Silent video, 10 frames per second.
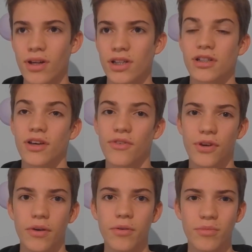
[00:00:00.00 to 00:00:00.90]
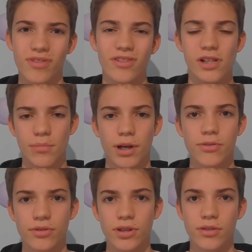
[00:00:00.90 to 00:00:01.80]
J'en avais fait une mais sauf que je l'avais mal
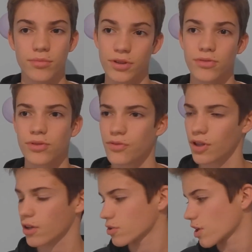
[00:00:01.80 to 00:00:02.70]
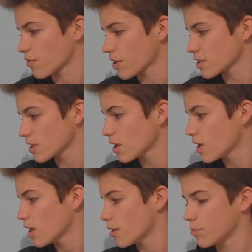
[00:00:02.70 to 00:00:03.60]
tournée donc bah, du coup il faudrait que je la refasse
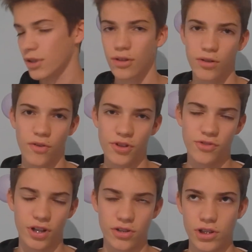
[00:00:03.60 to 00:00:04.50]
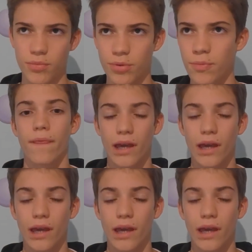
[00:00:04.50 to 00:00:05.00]
mais en fait je vais la changer un peu.